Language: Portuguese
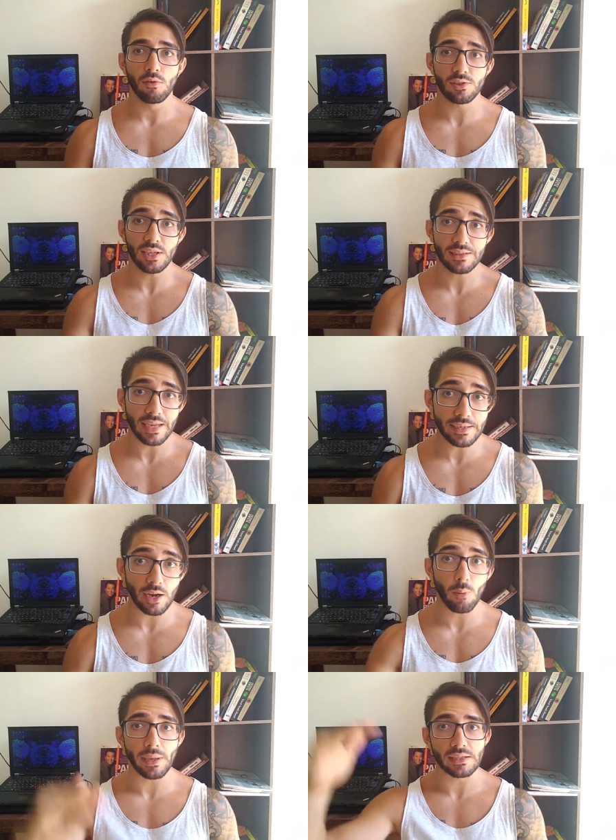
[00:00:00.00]
você tem que
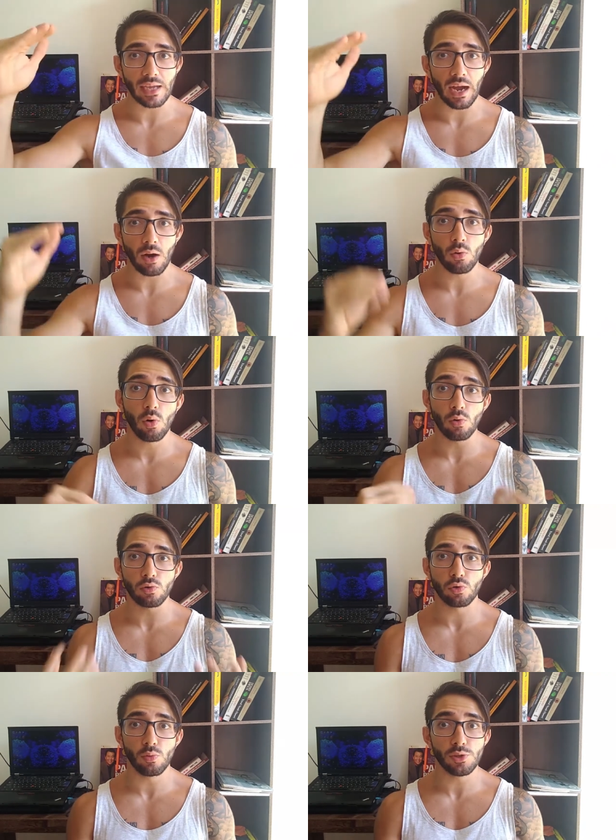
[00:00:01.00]
aumentar o
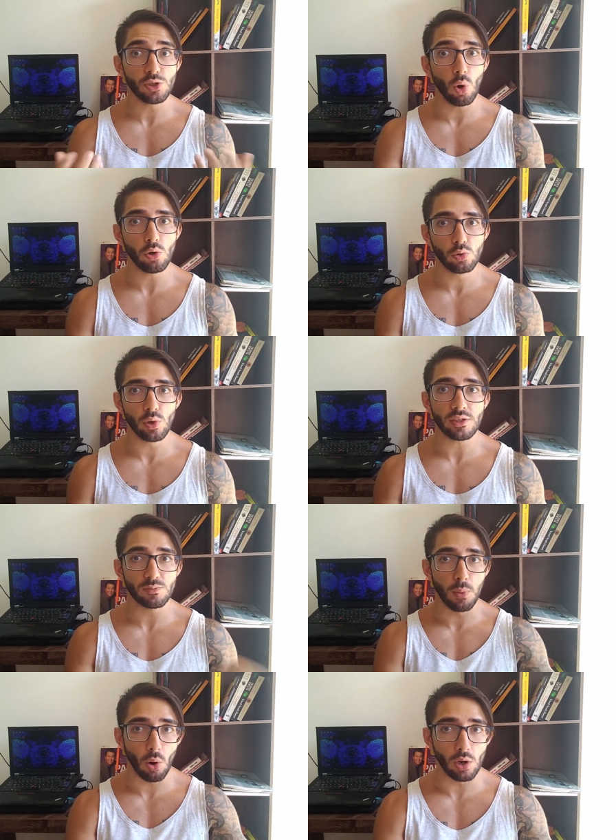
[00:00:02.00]
consumo de gorduras
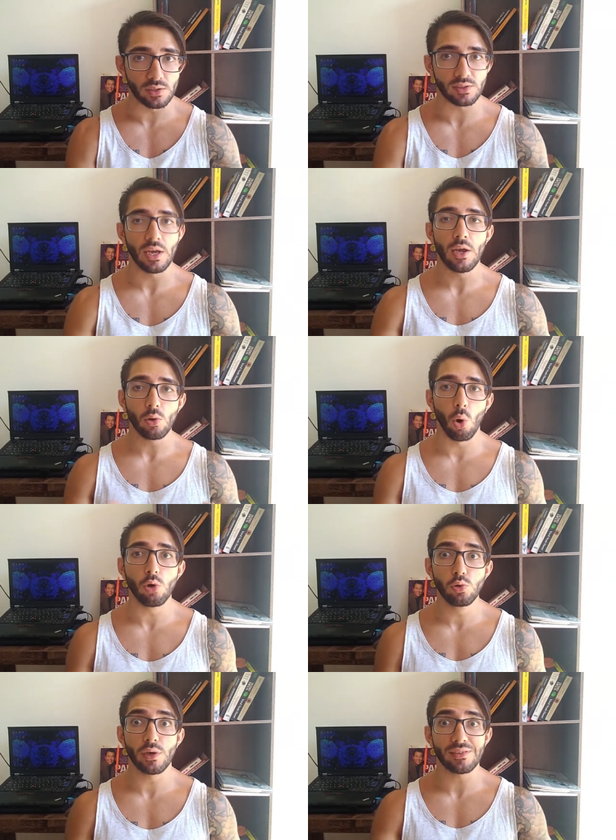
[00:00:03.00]
boas,
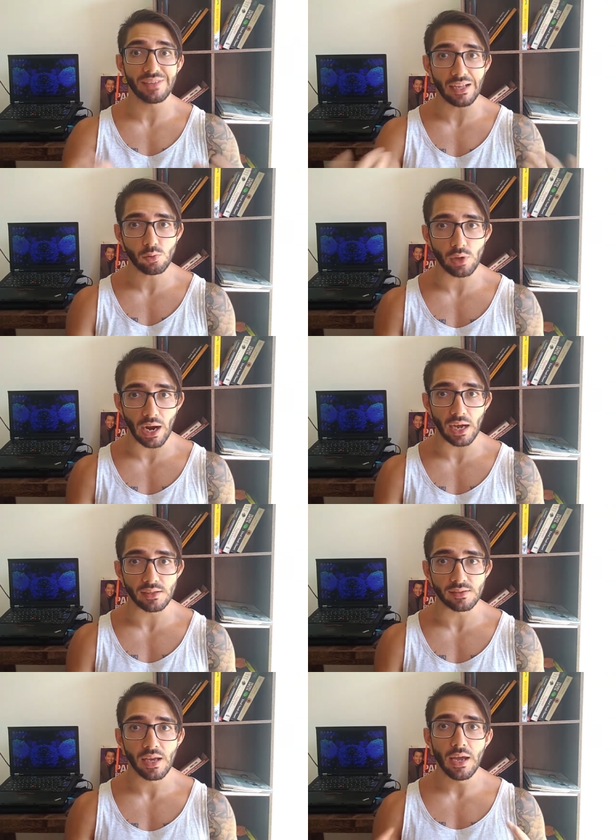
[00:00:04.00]
gorduras
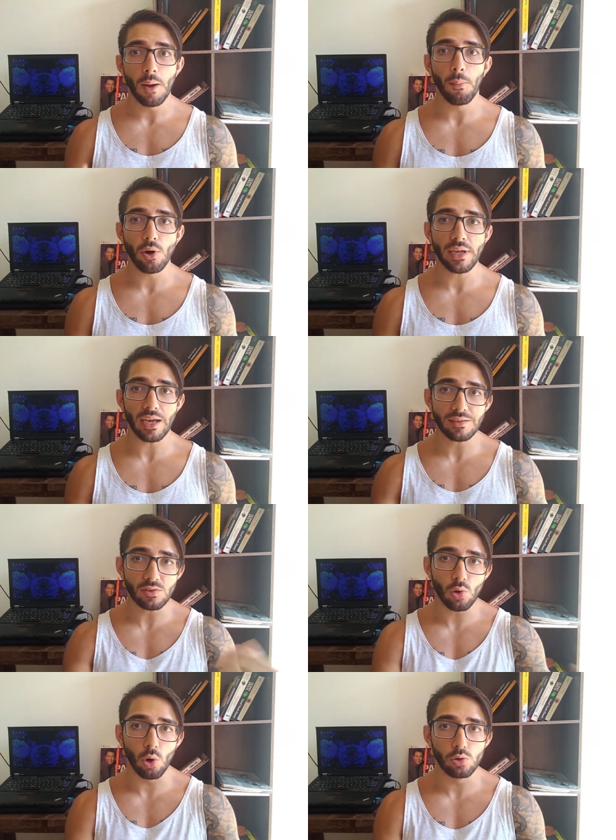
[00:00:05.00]
naturais, porque
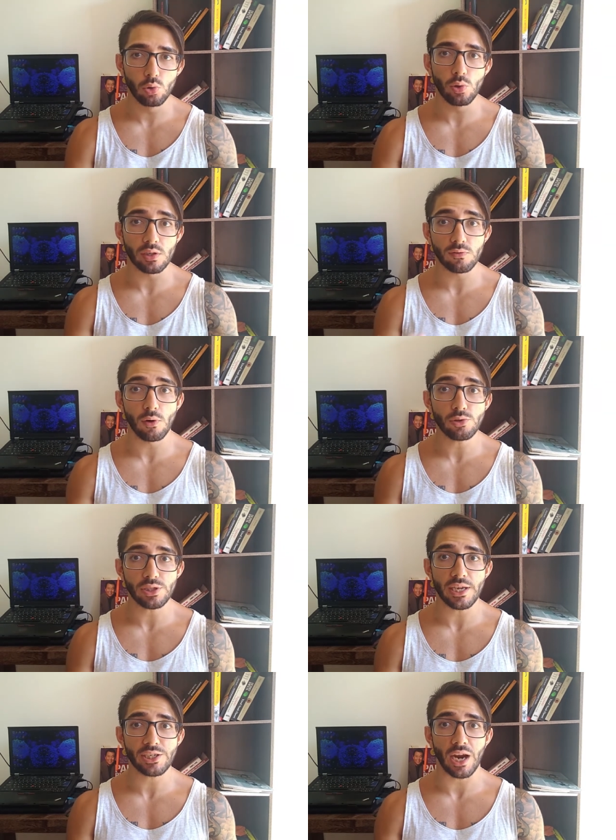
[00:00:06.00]
essas gorduras vão te
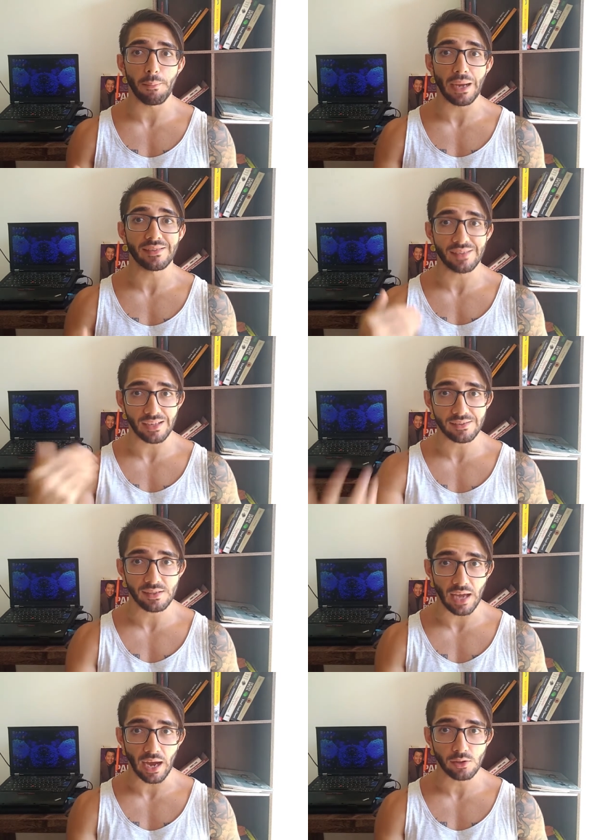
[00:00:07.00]
deixar mais
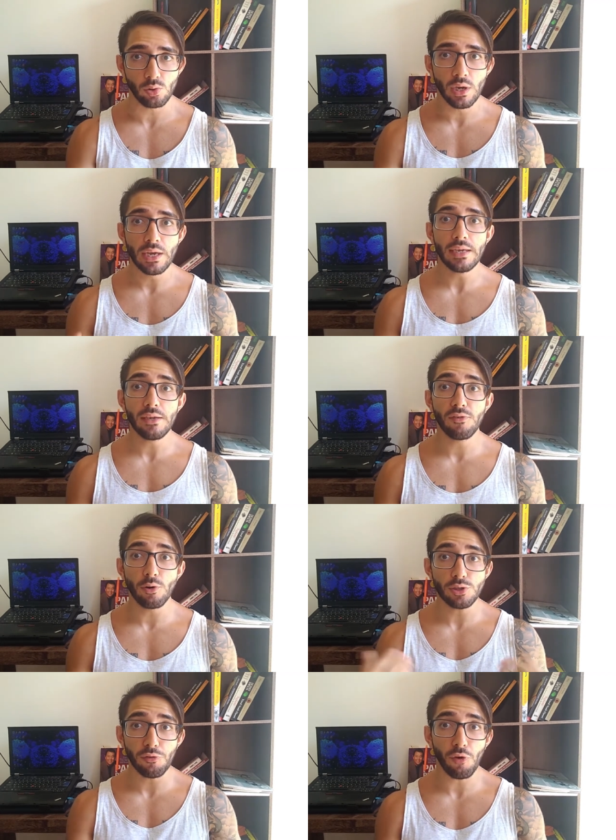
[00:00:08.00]
saciado e
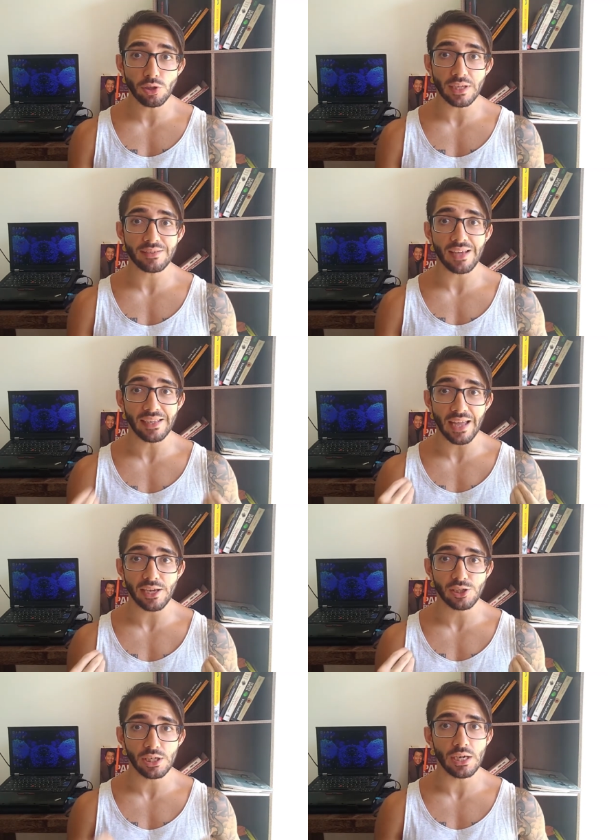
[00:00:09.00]
vão te fornecer
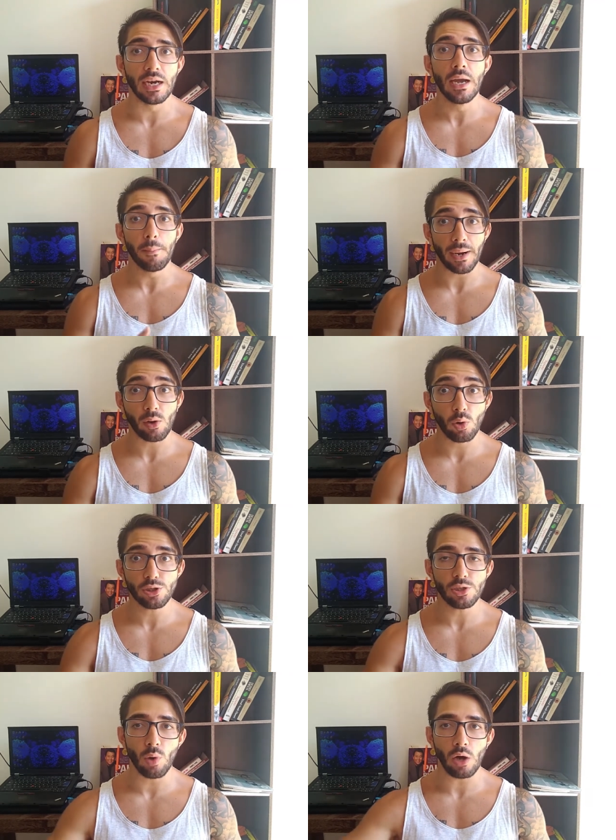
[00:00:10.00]
energia para
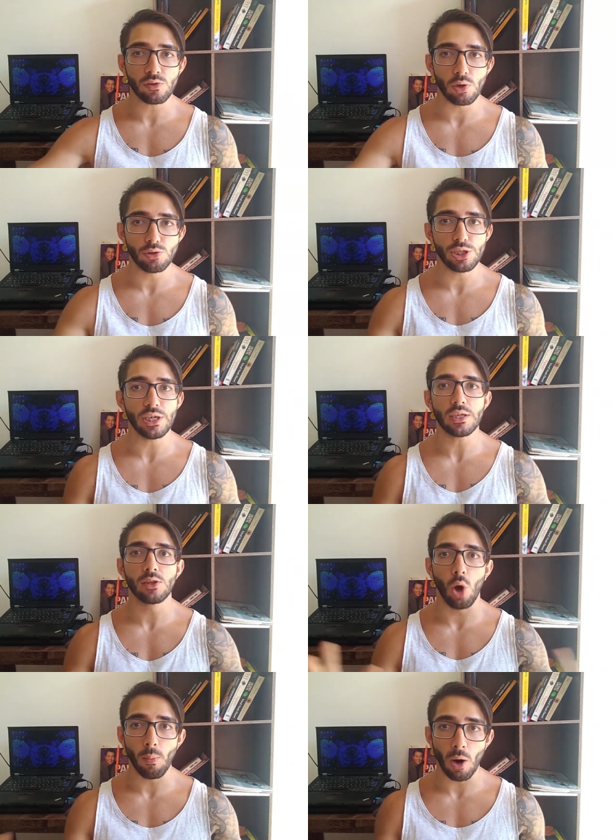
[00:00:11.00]
continuar o seu dia
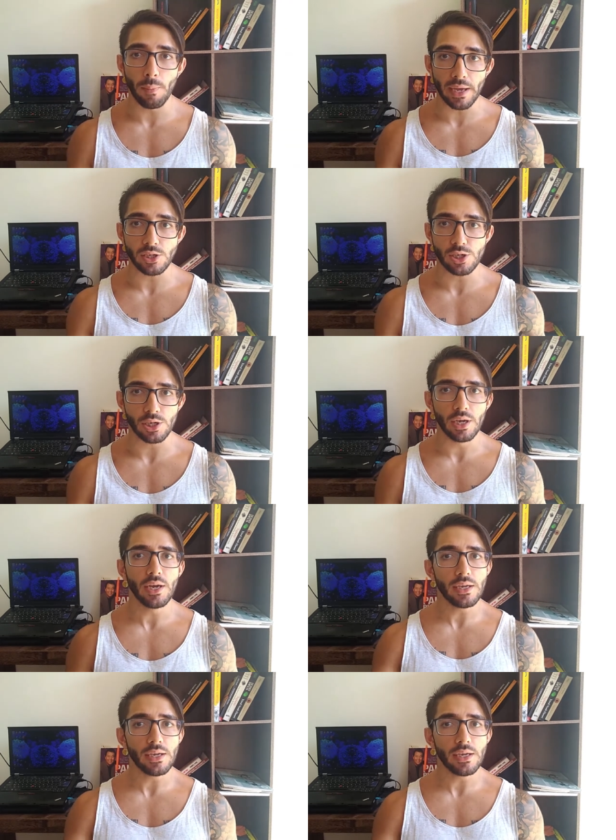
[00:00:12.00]
normalmente.